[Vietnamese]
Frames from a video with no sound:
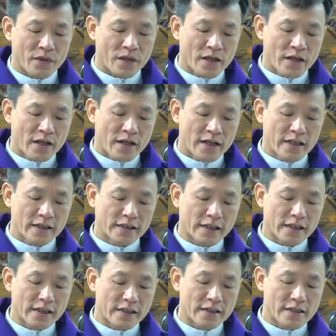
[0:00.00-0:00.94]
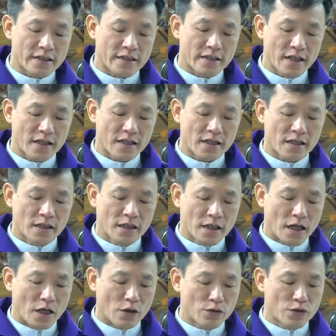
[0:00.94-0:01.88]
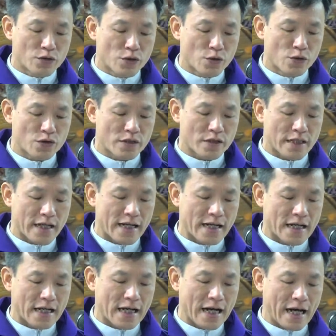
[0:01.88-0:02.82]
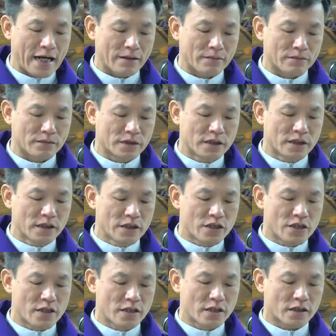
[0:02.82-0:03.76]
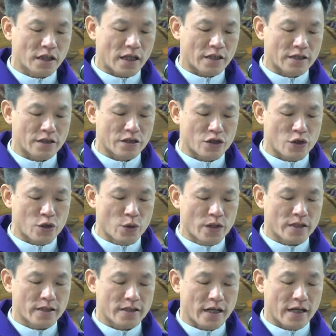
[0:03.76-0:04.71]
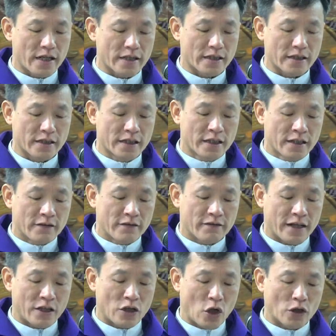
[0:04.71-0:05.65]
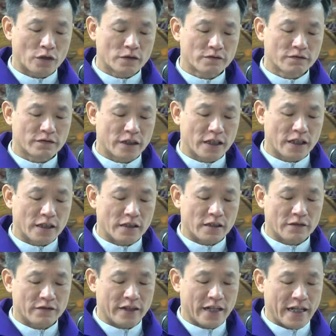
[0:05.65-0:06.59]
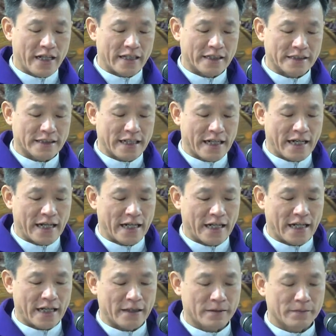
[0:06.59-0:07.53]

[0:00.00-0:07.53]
Khi tỉnh giấc, ông Du xe làm như sứ thần Chúa dậy và đón vợ về nhà.